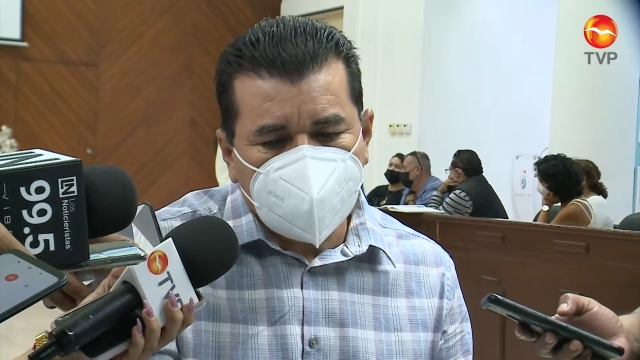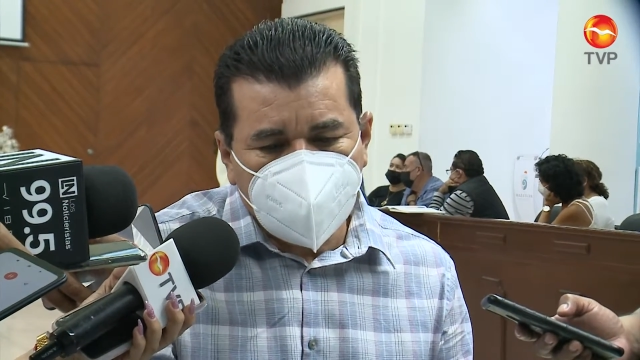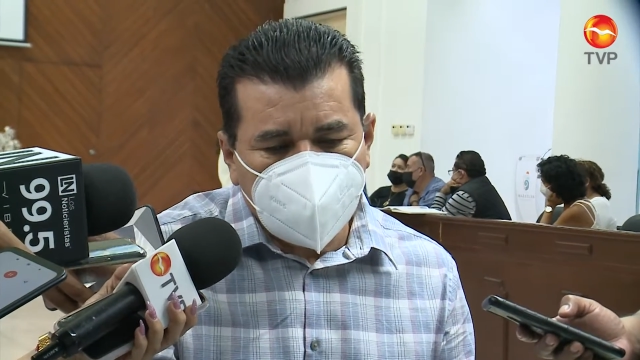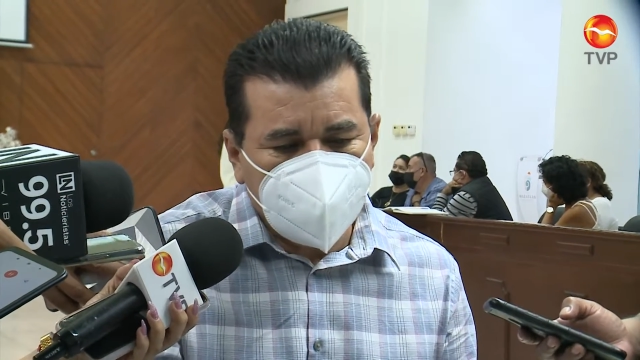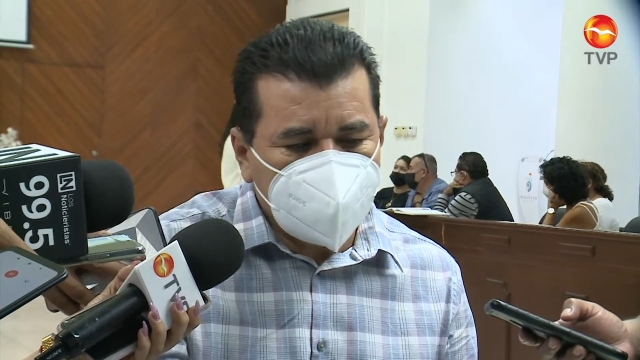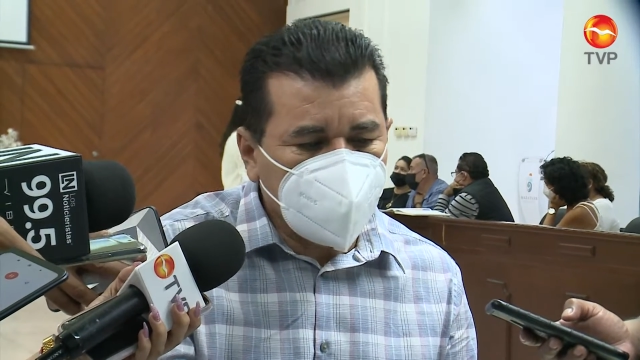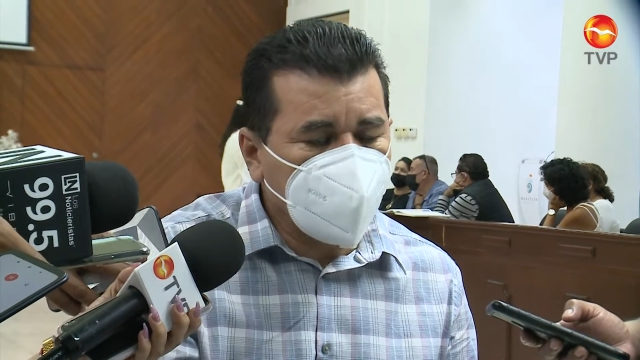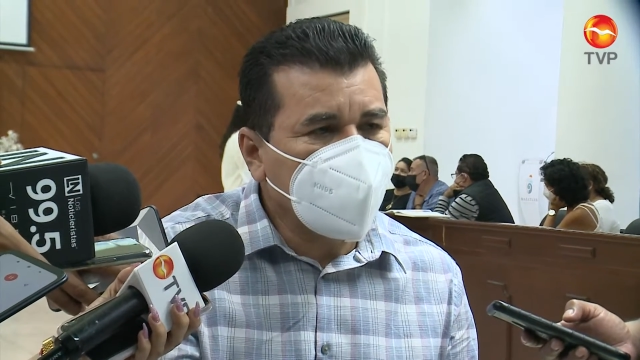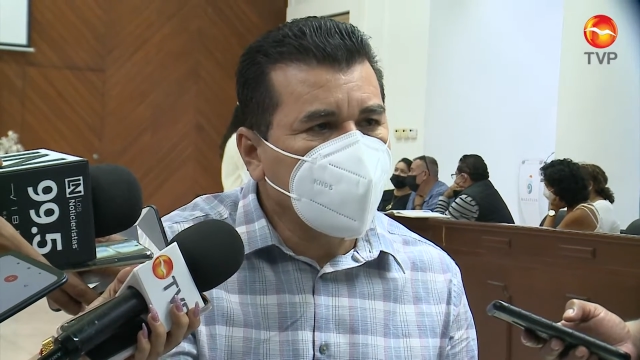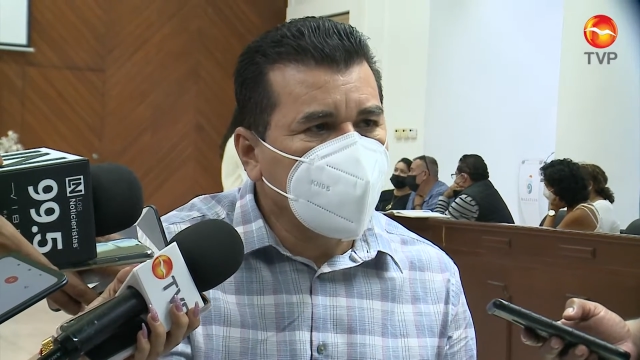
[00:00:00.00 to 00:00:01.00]
obviamente,
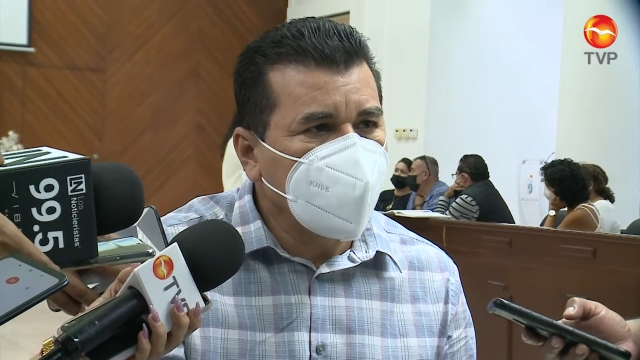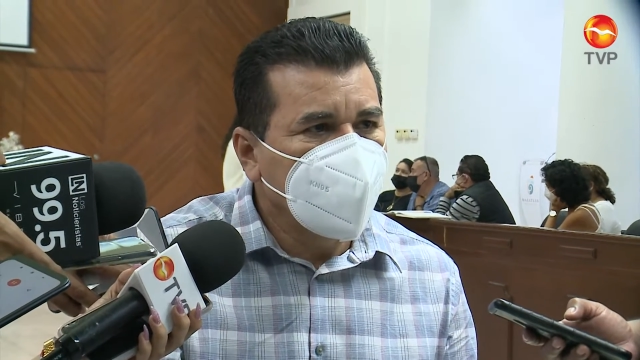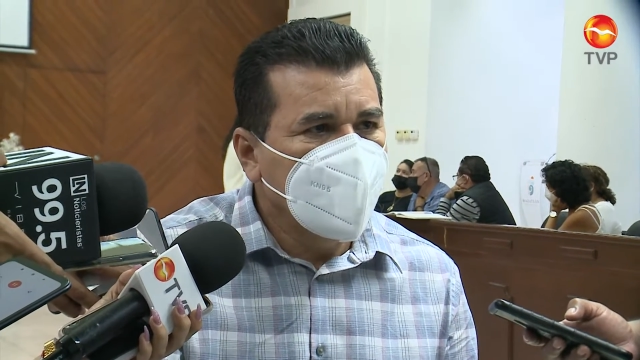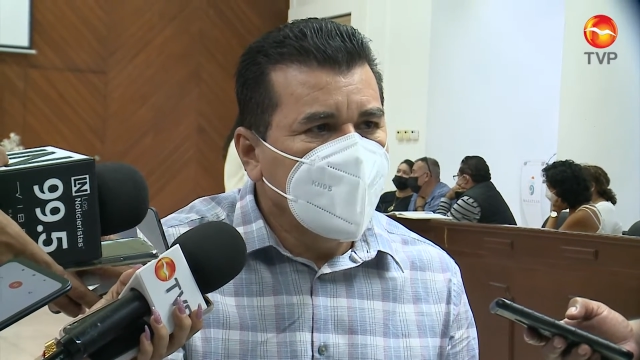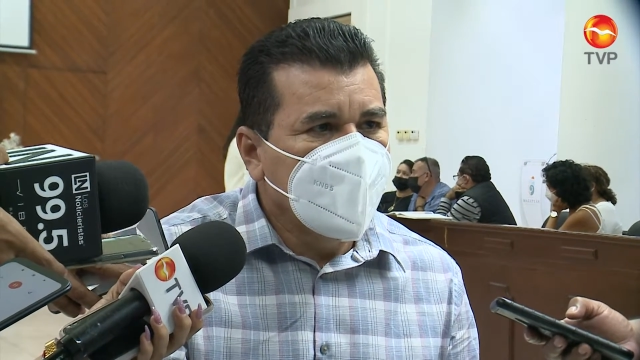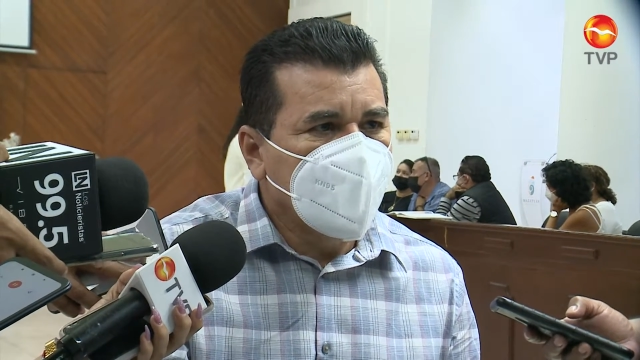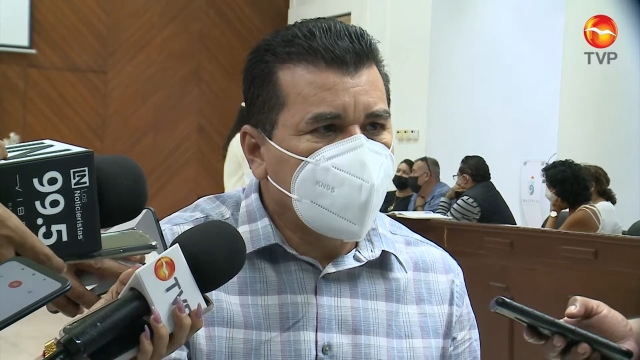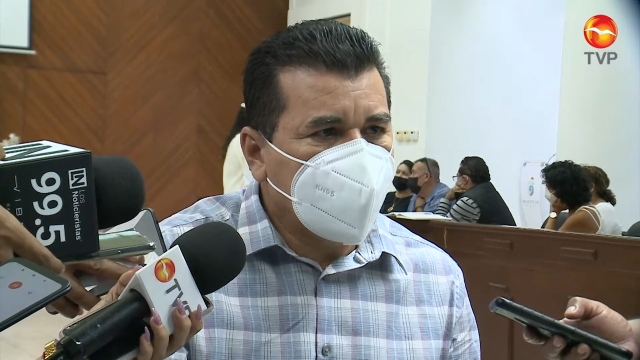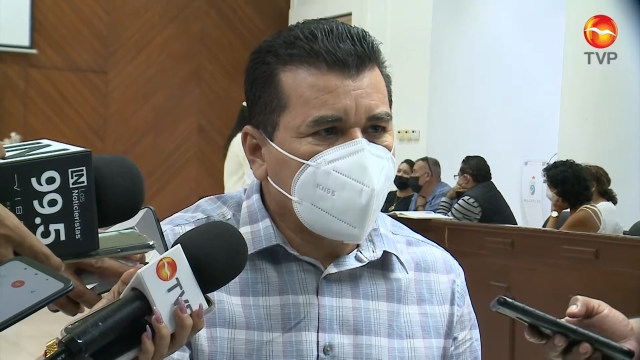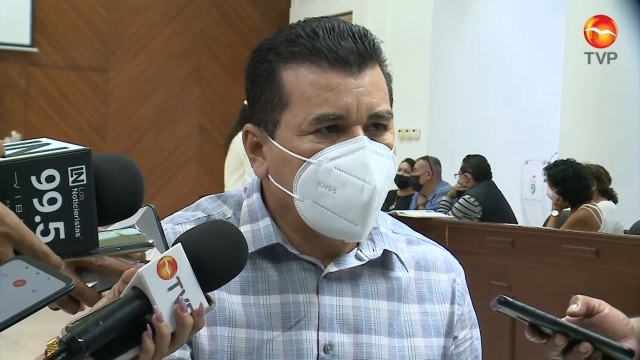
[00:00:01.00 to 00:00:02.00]
obligó,
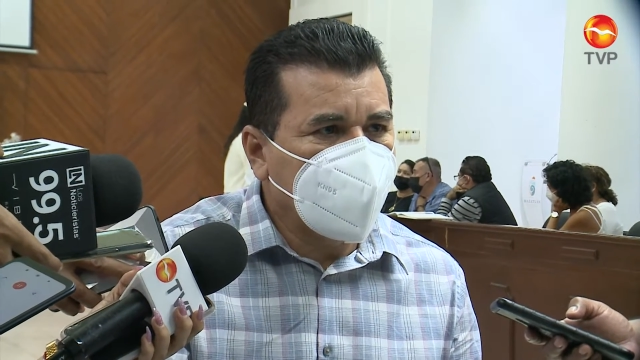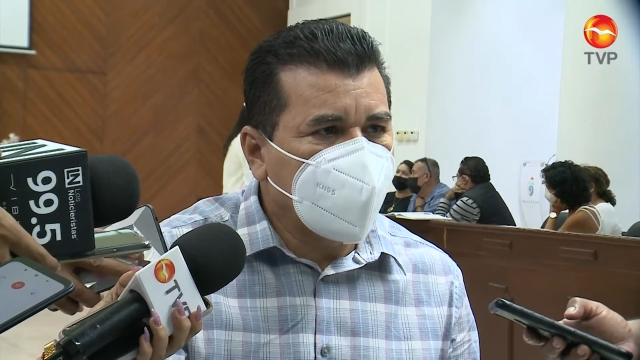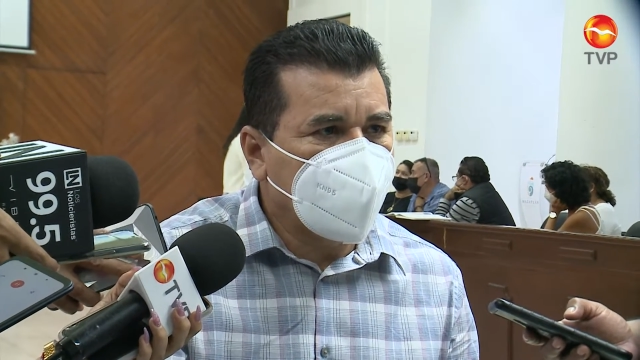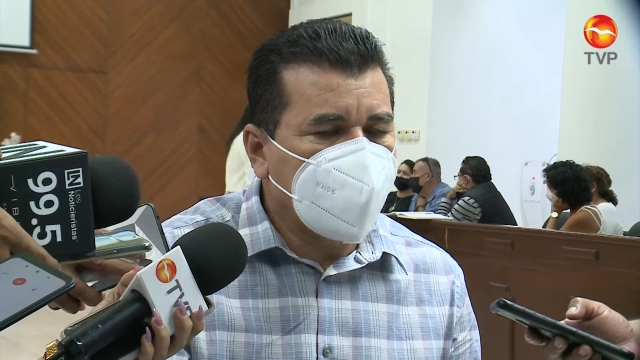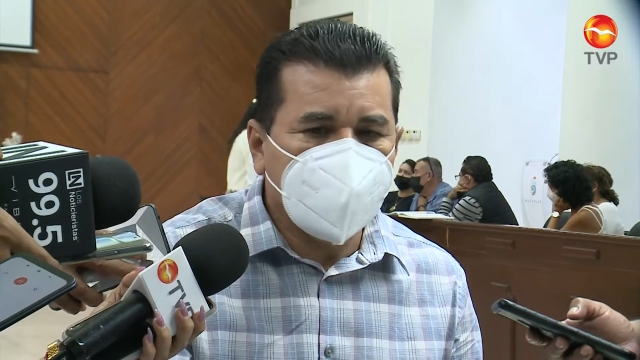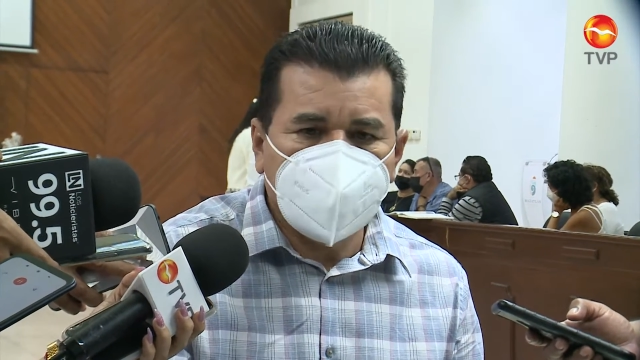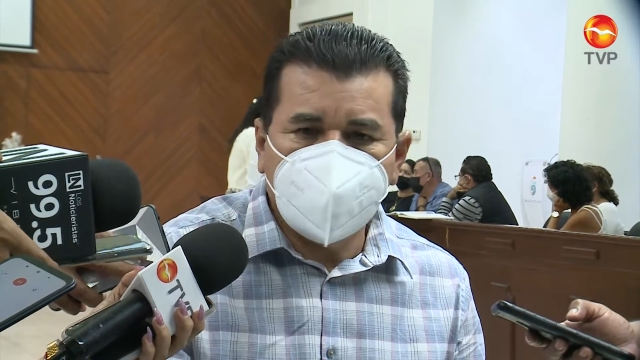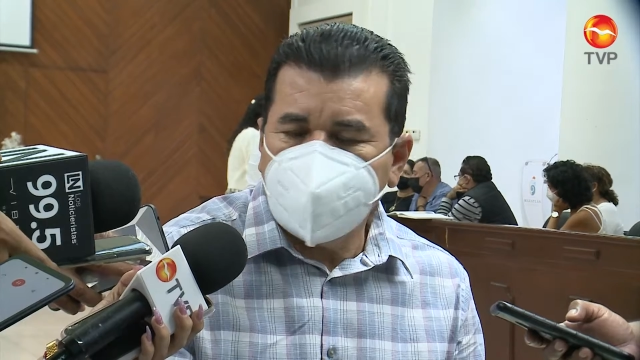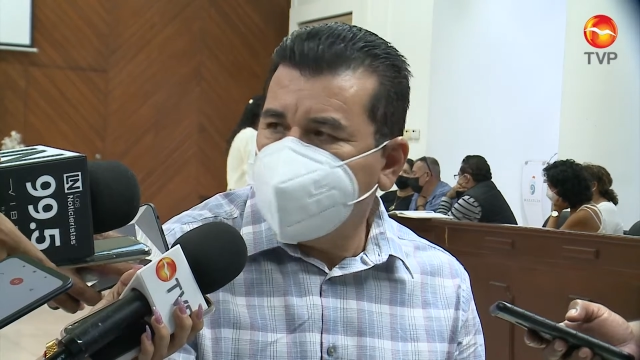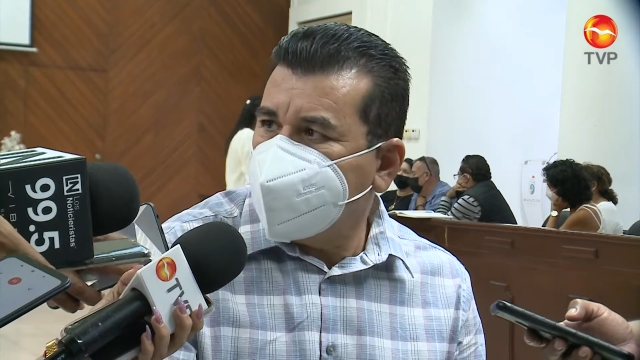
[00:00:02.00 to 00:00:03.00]
una vez que abrieron la,
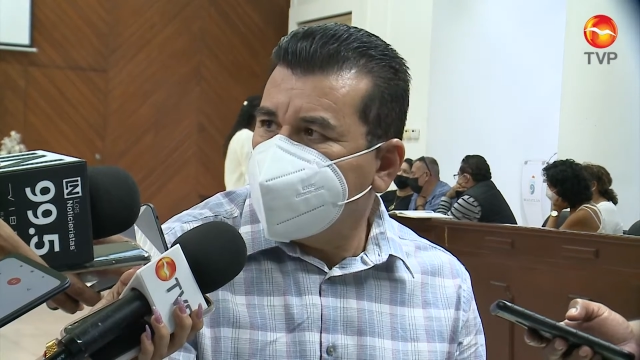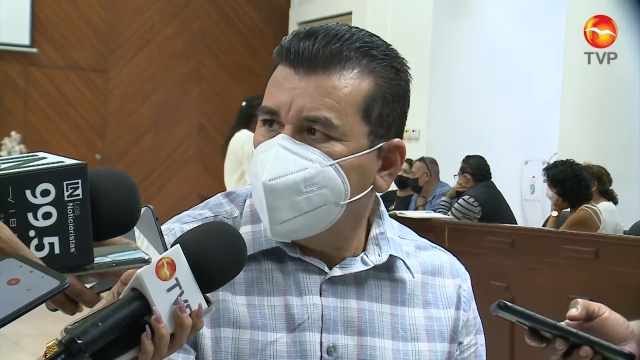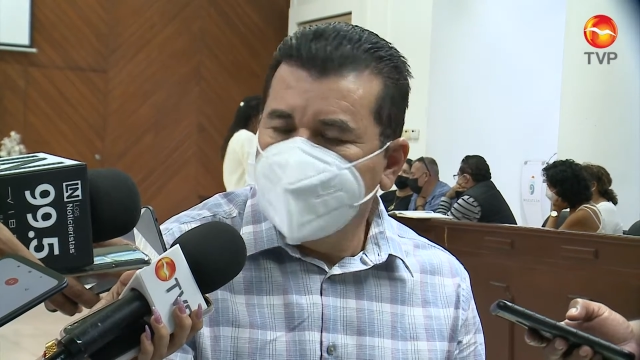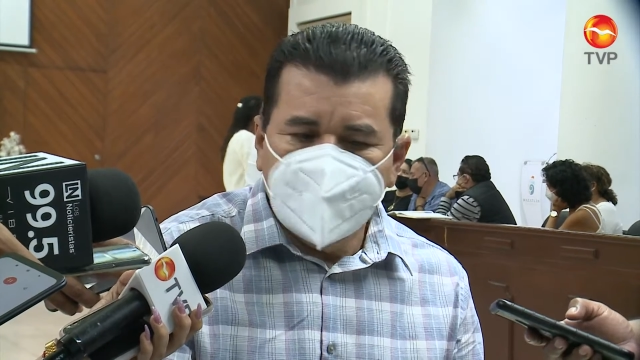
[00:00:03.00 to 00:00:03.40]
la vialidad,